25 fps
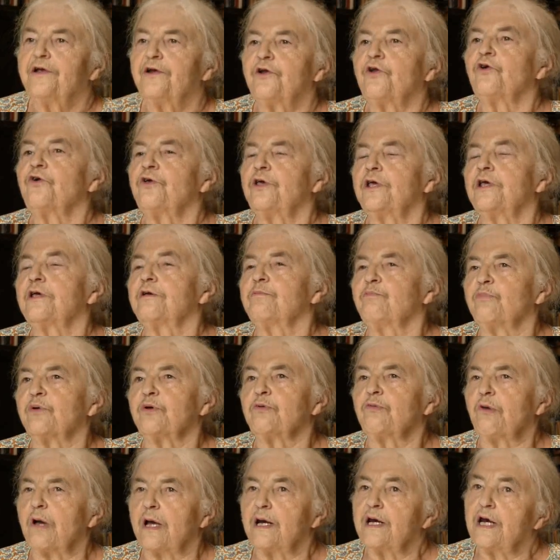No i
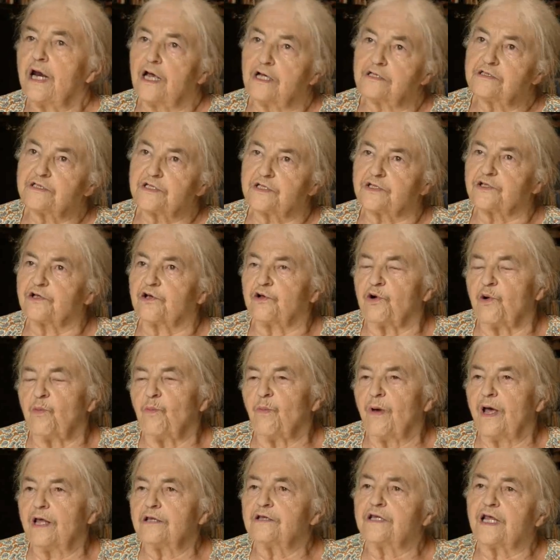była nas
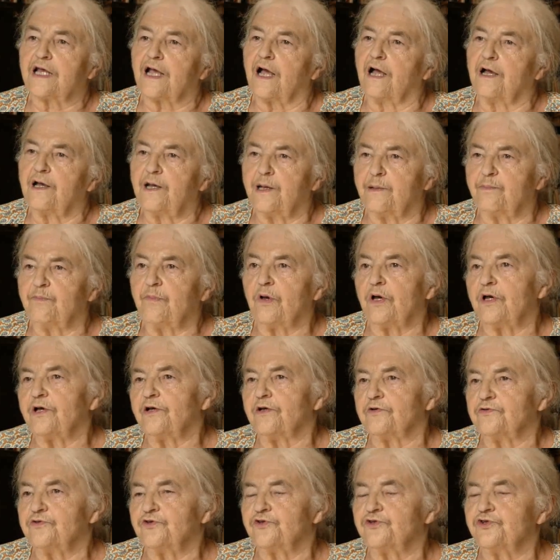gromadka
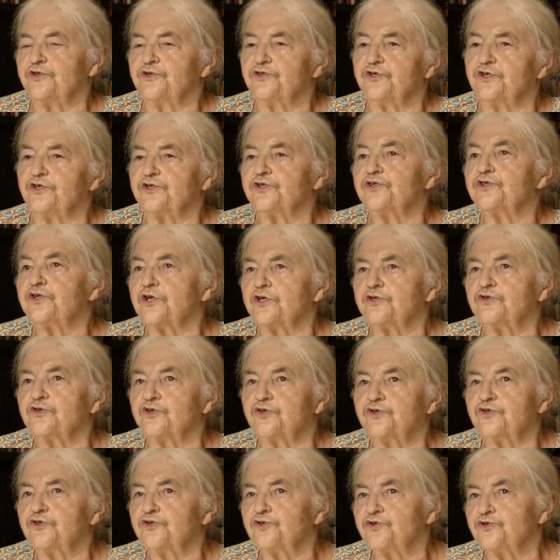chyba
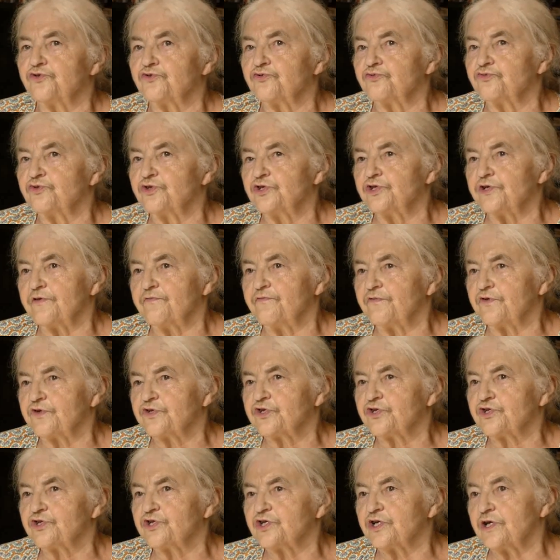dziesięciu
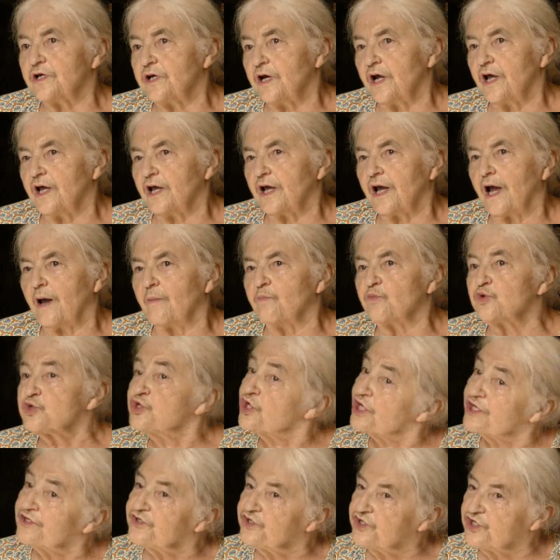dziewczynek, a
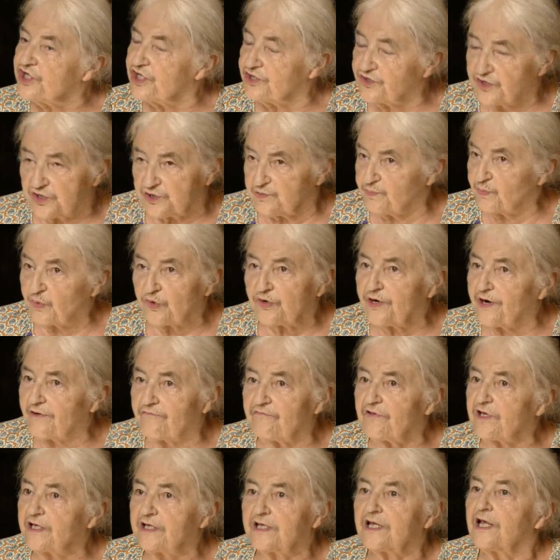może dzieci, bo
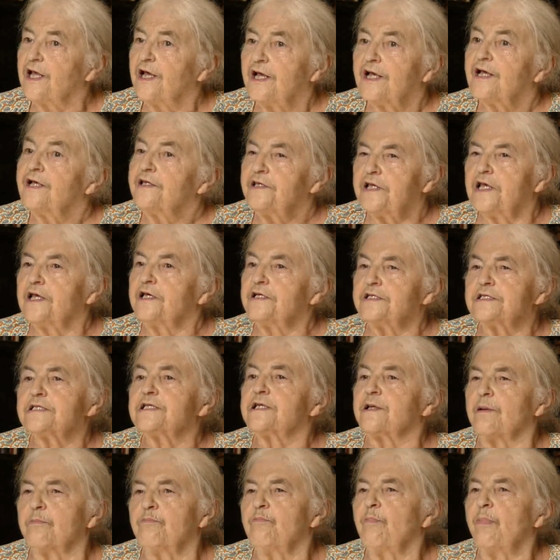nawet nie
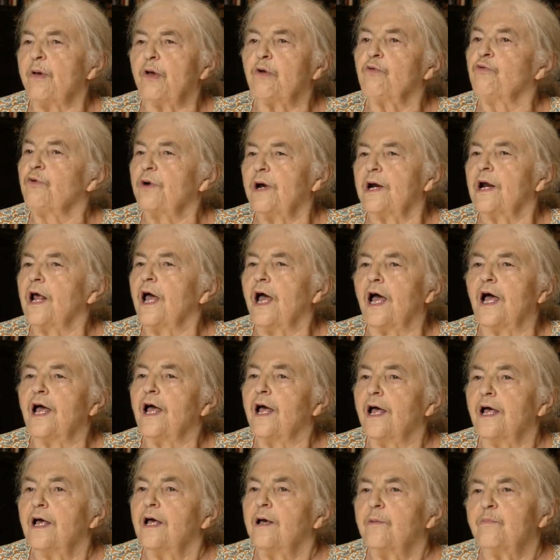jestem pełna,
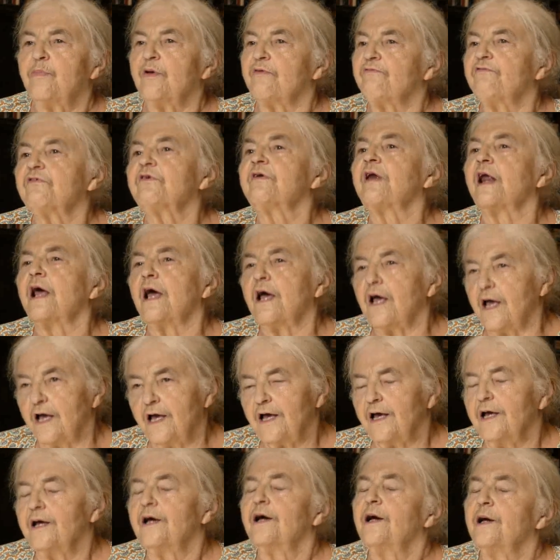pewna
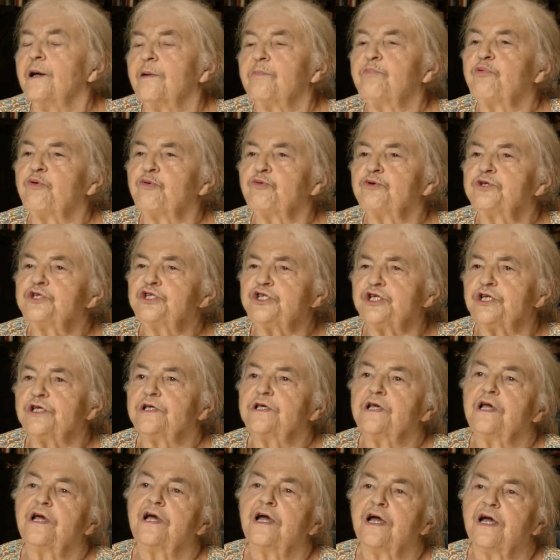
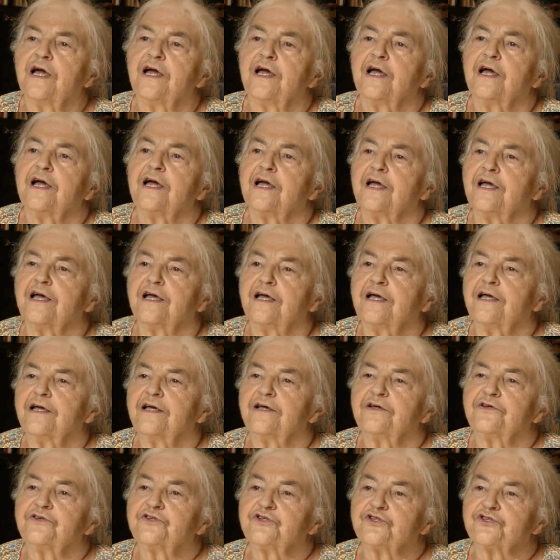płci.
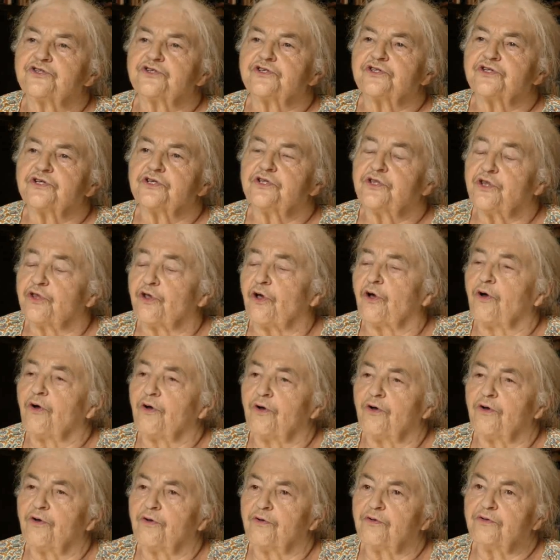E, czy
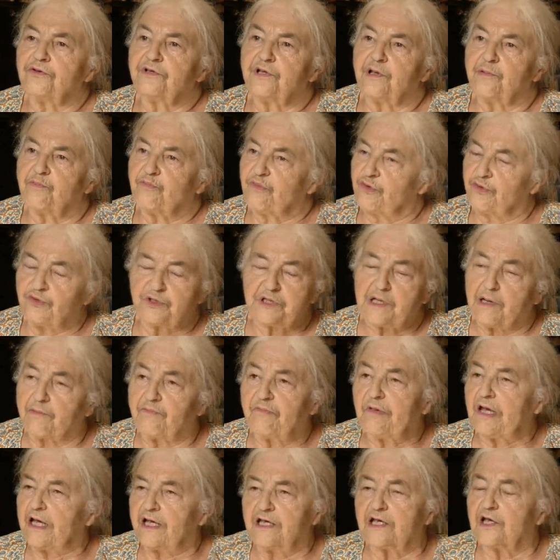to nie było
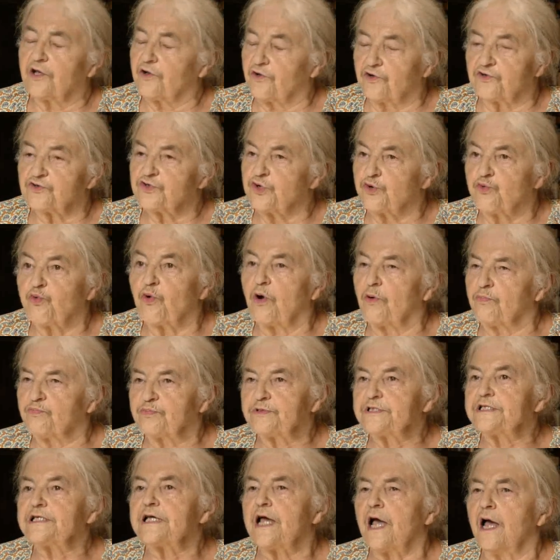tam jakiegoś
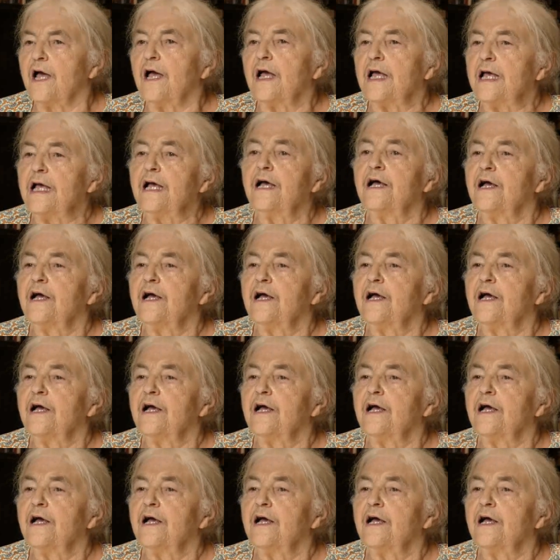chłopca?